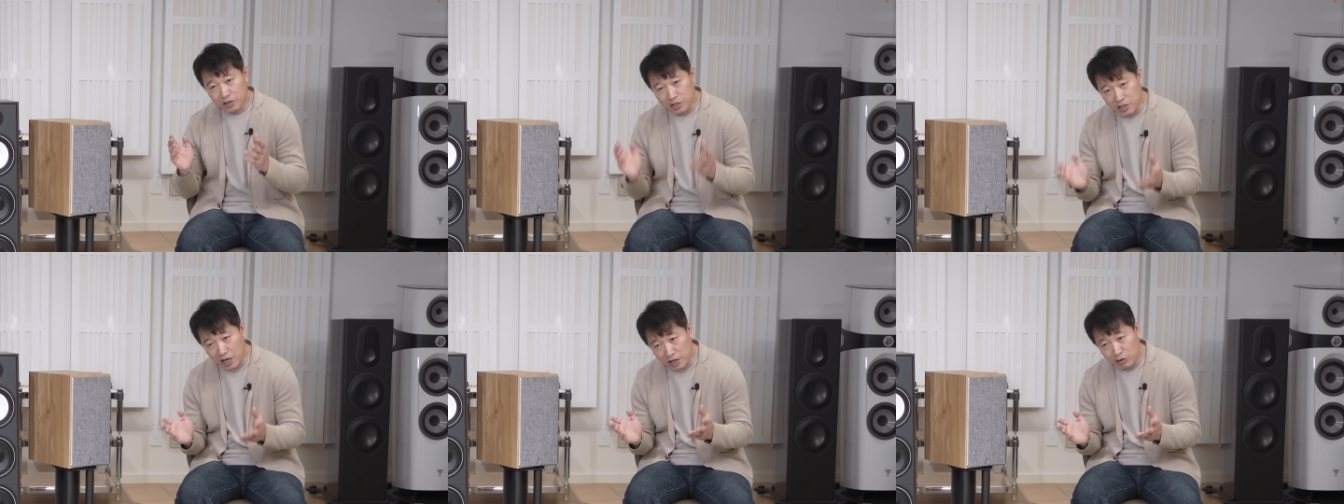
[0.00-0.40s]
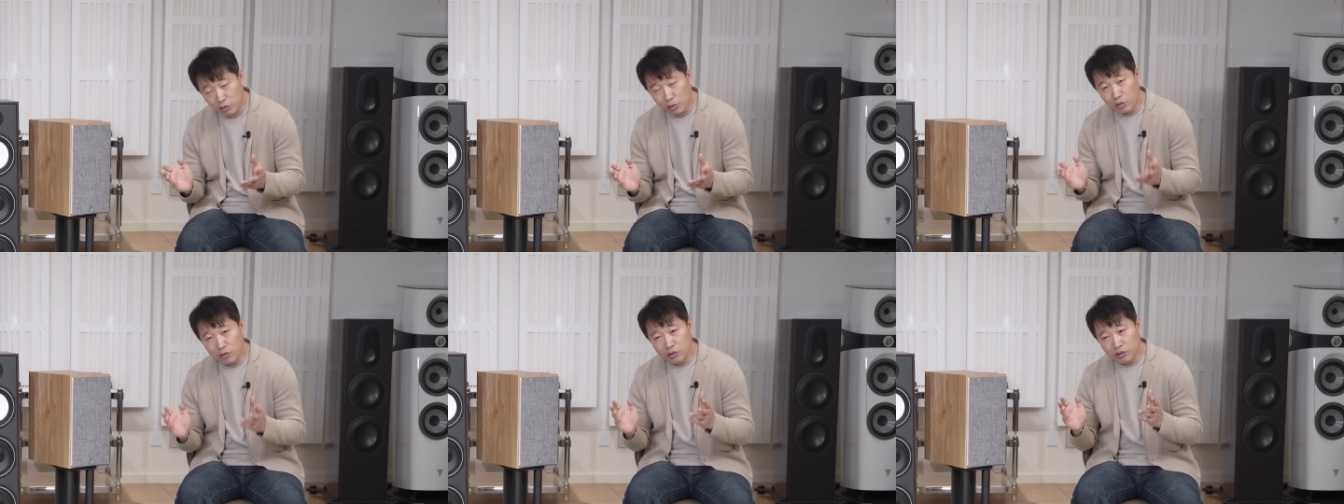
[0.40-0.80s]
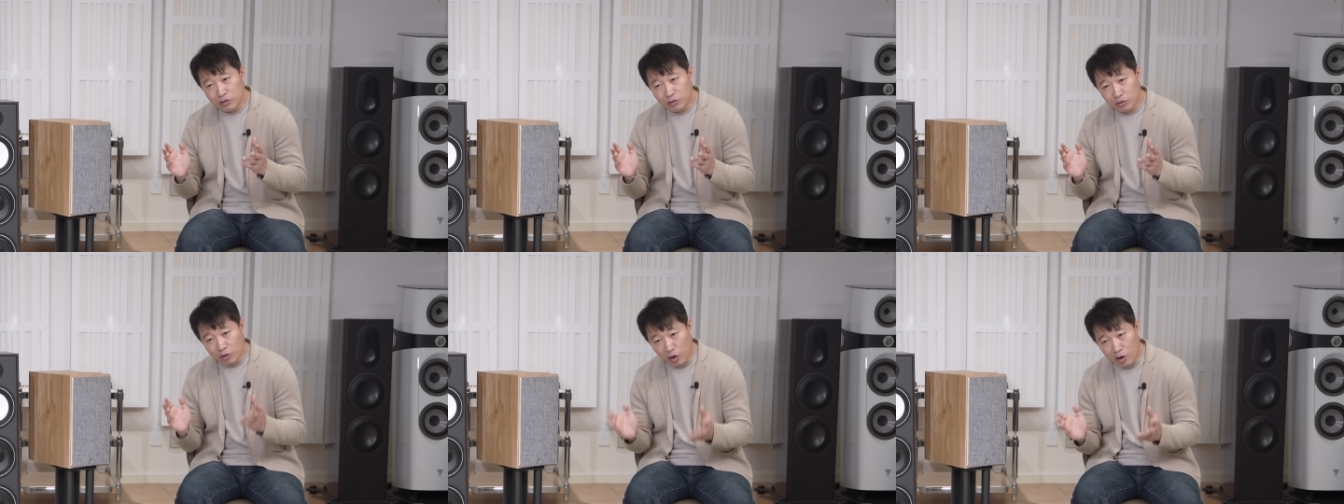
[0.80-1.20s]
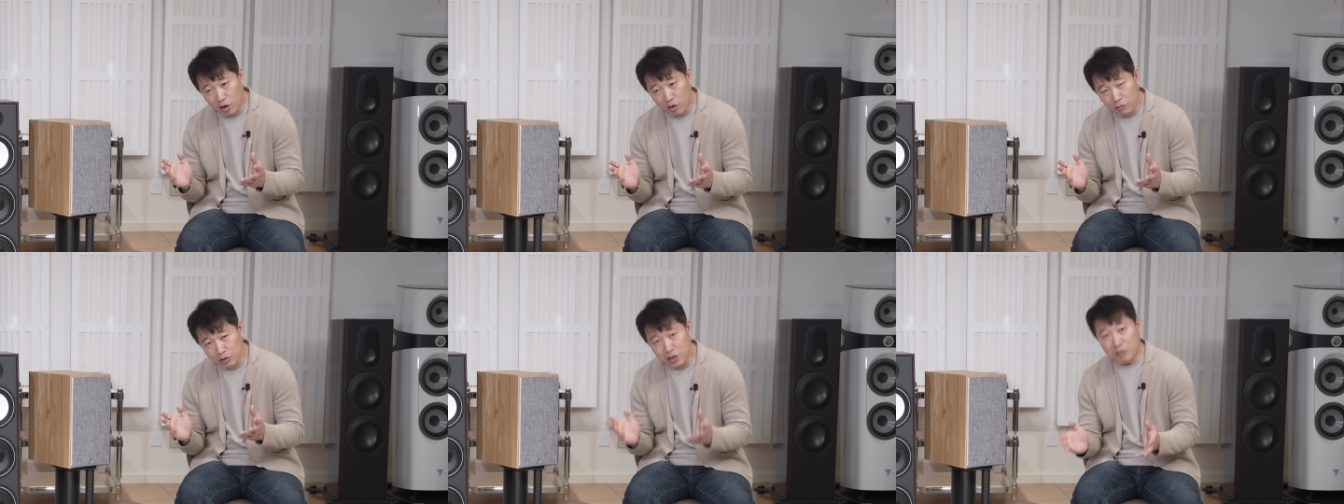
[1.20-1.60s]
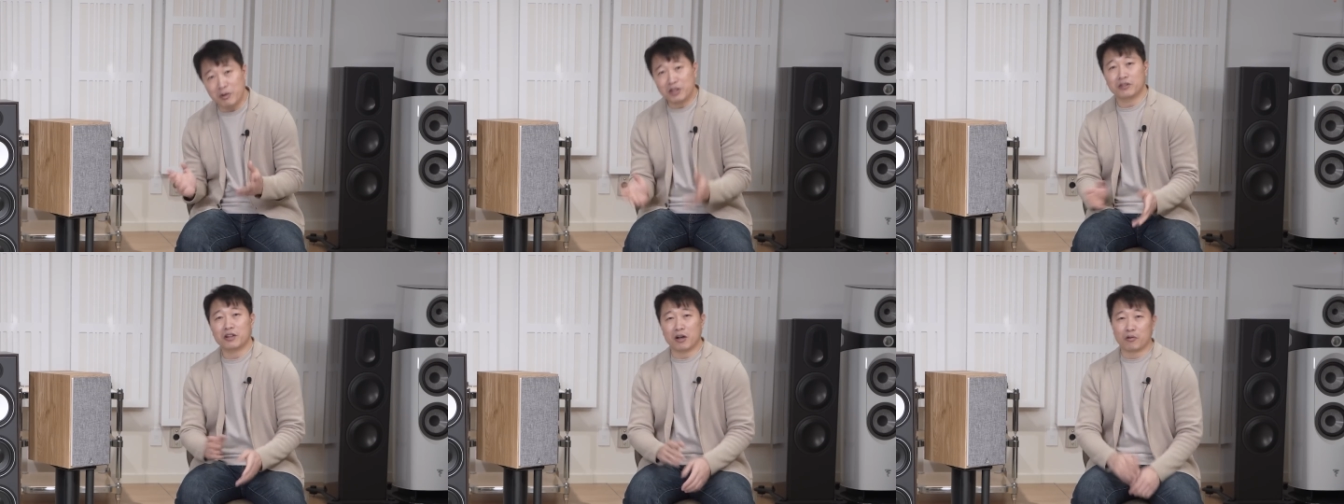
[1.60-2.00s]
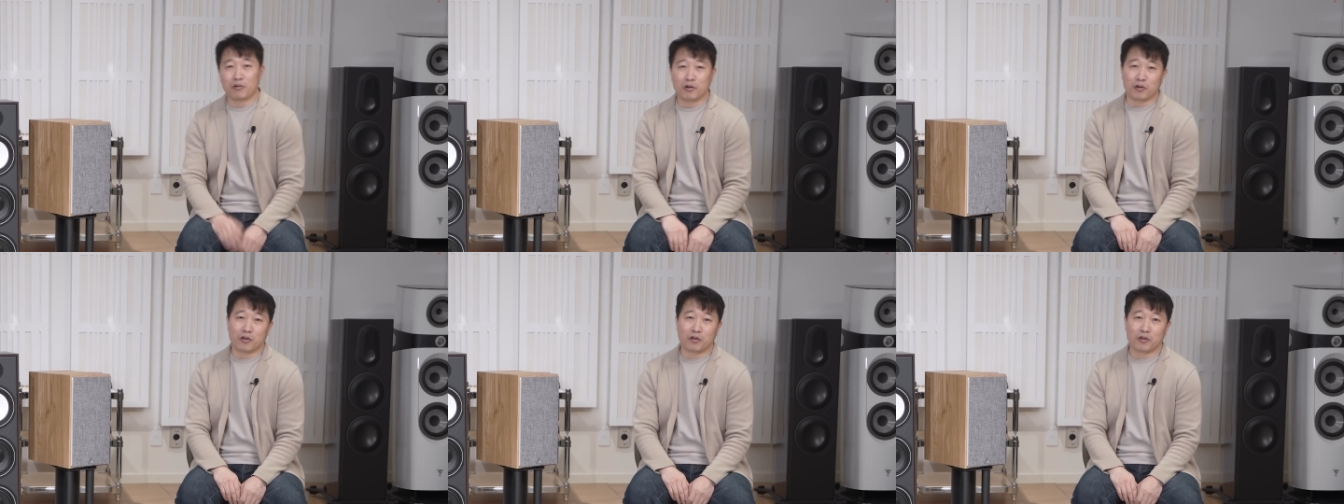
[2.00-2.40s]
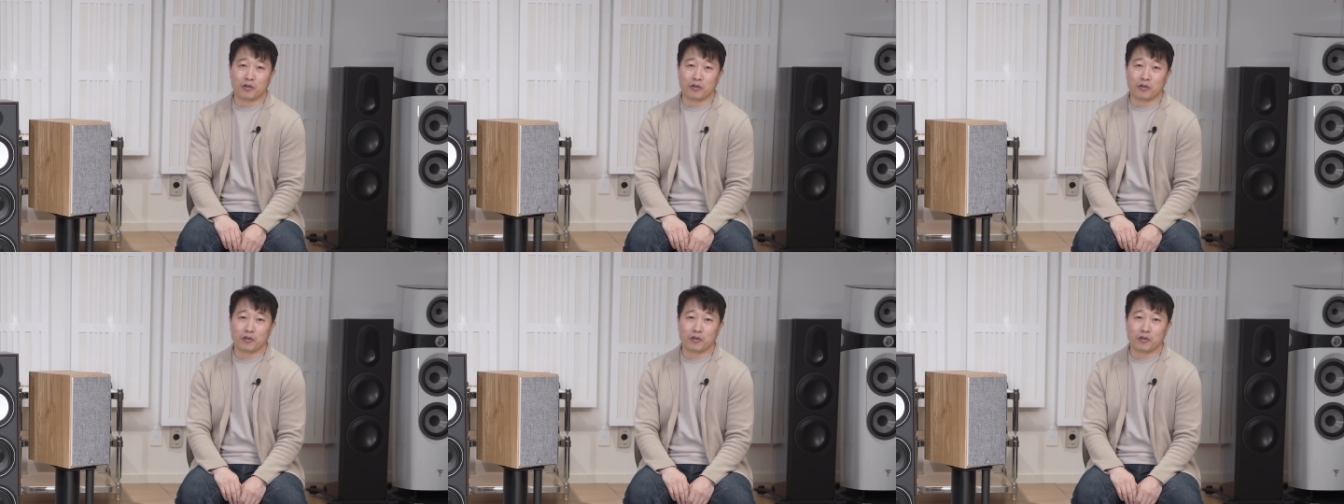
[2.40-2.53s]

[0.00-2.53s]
디자인도 너무 잘 만들어놨고,